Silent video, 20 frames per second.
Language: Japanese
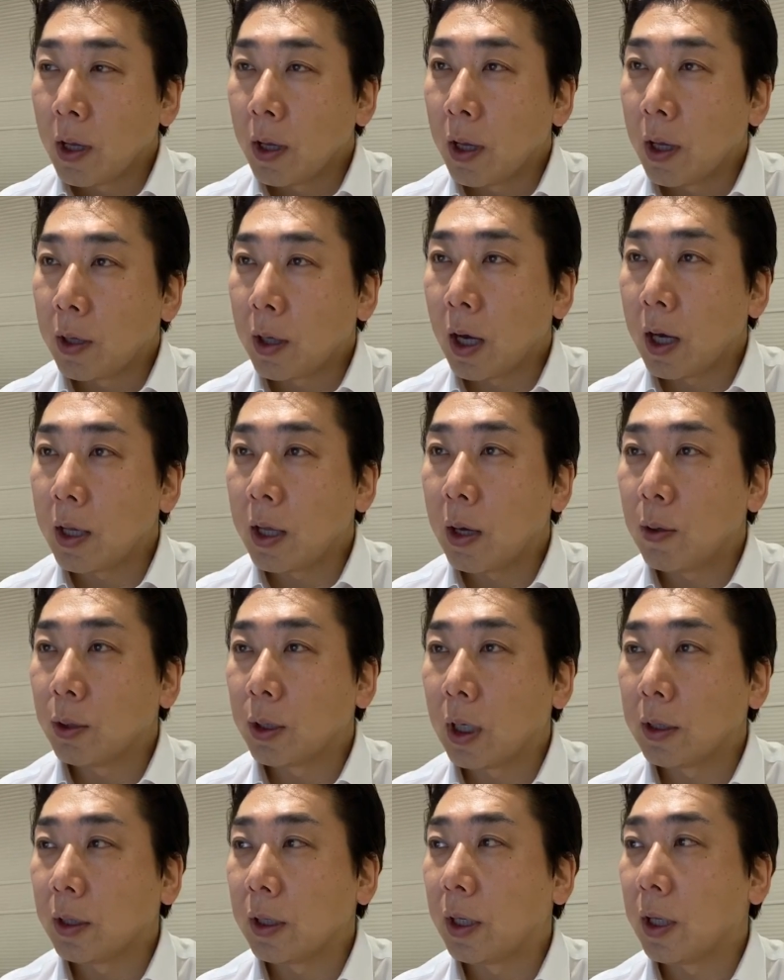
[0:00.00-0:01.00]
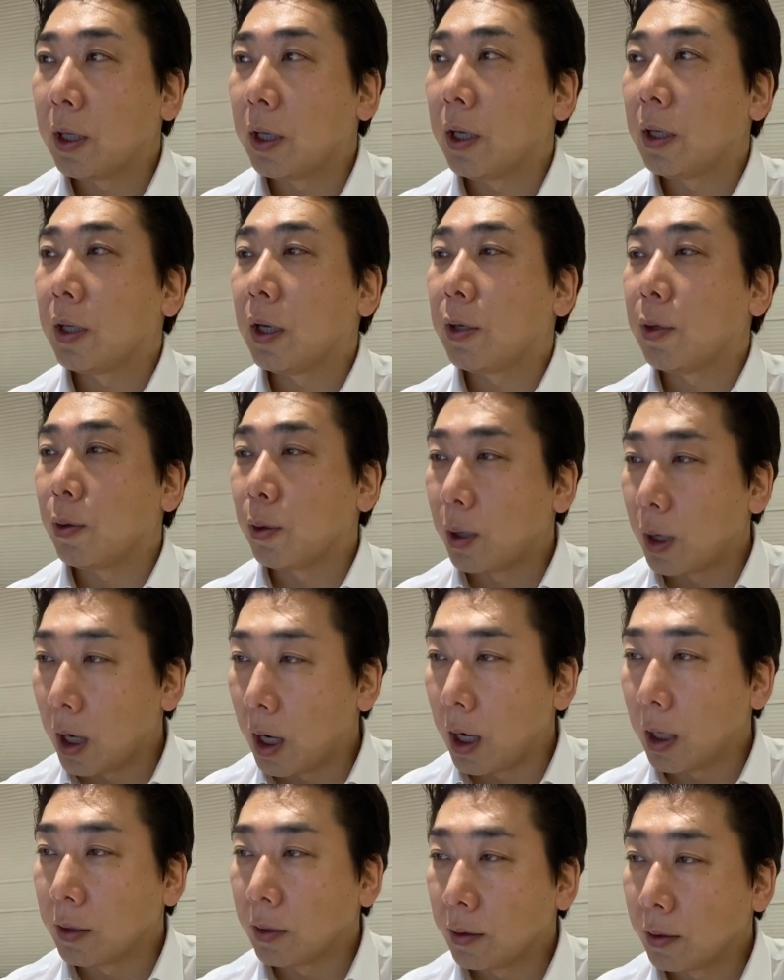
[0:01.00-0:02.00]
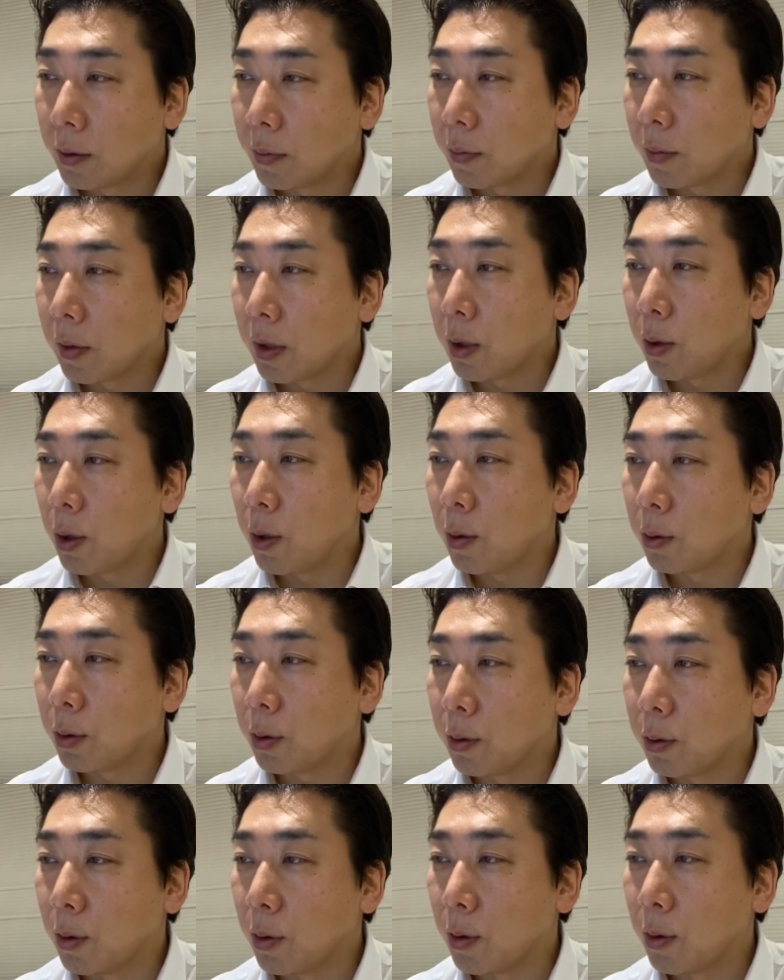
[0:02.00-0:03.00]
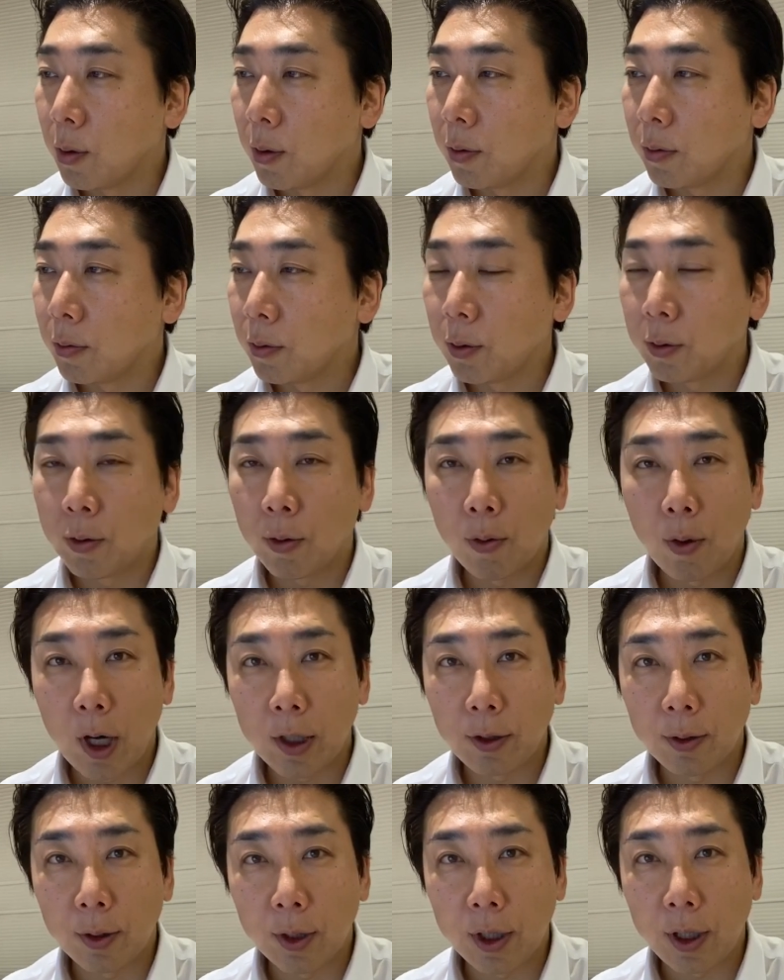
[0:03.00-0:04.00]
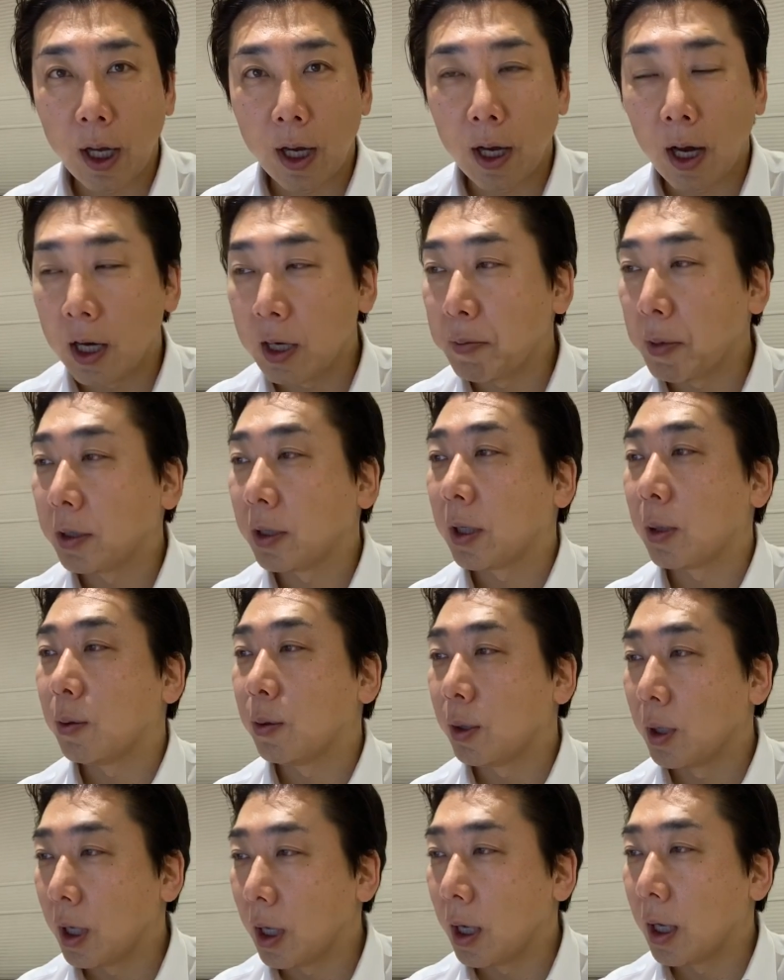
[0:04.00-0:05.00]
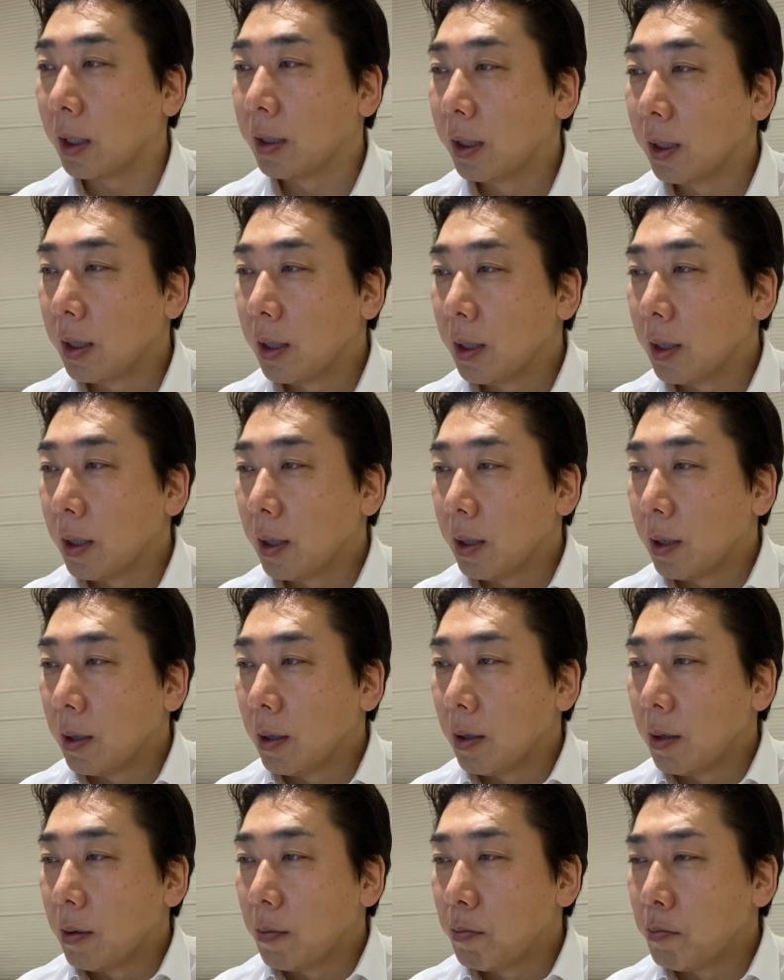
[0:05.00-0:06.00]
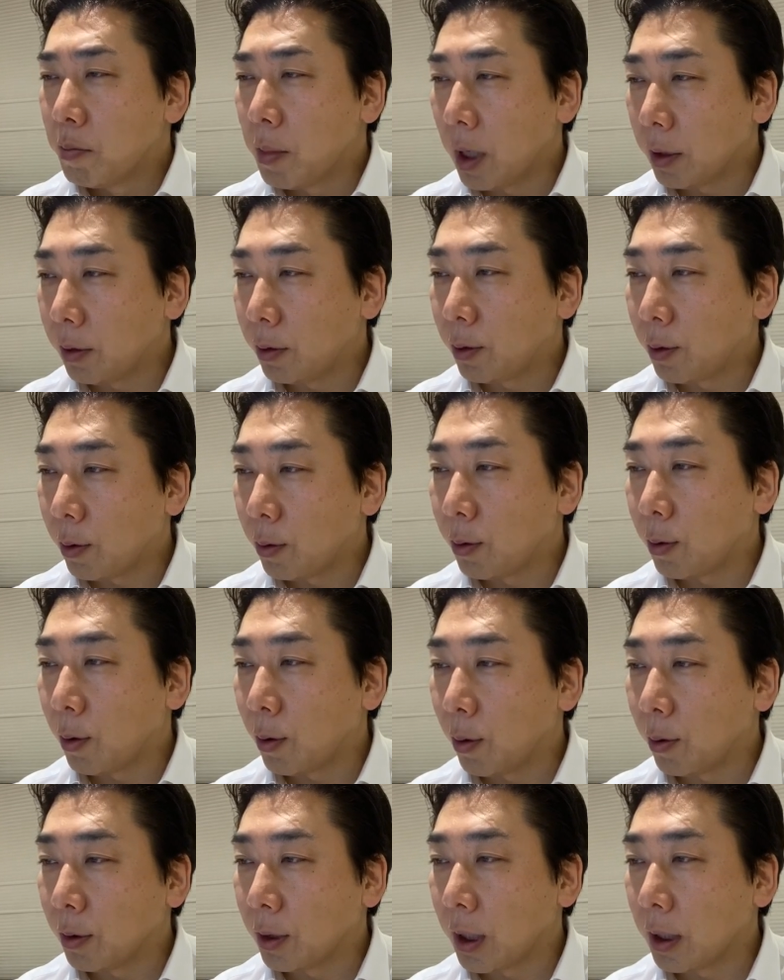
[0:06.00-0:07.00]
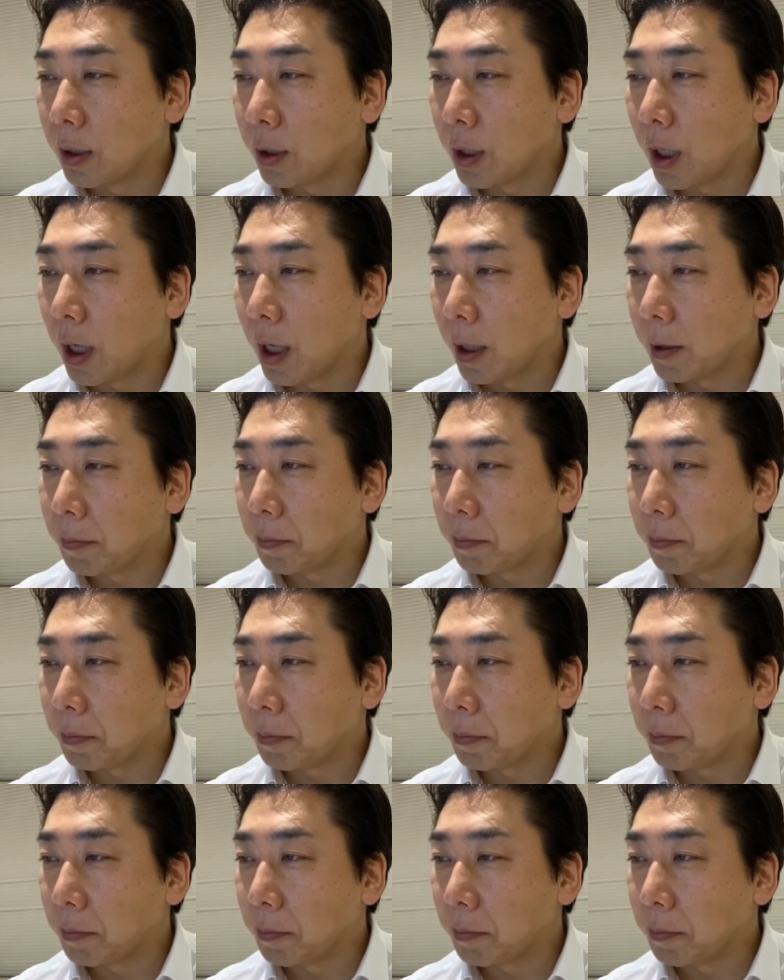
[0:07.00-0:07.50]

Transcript: え対談をさせていただいたりとかいろいろそのちょっとお会いする機会がありましたのでまずちょっと先生